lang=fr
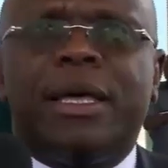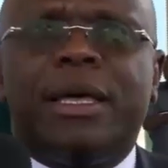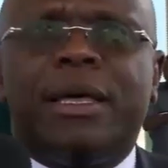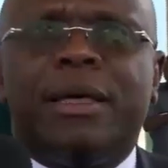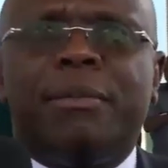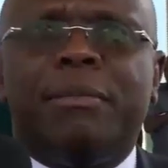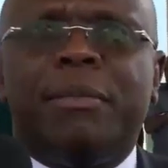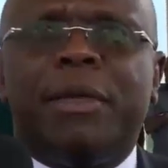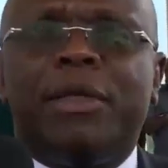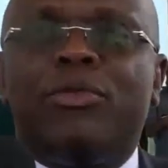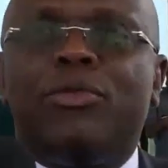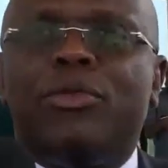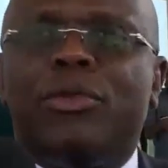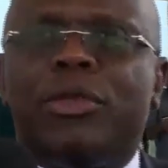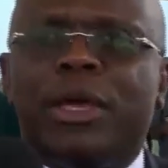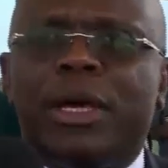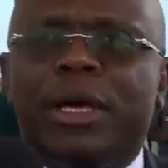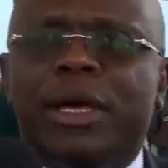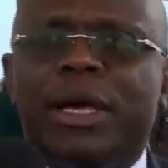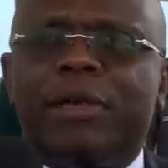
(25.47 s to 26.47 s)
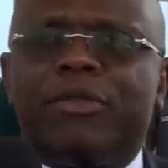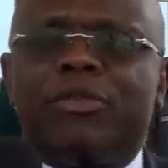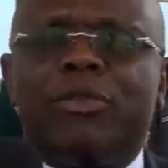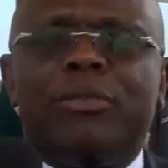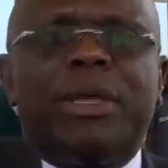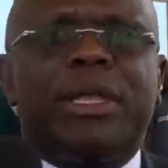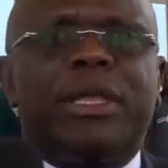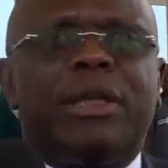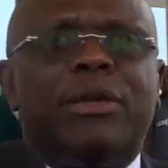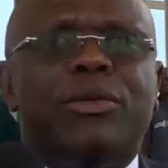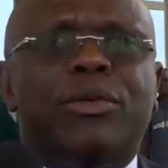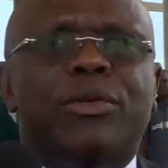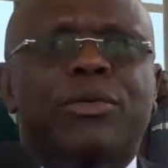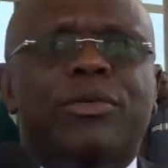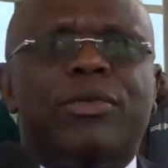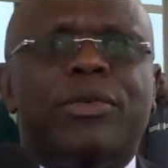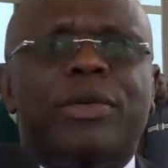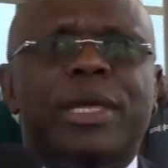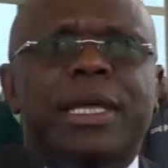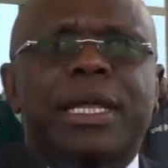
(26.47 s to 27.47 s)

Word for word: euh, mettent du temps à se mettre en œuvre.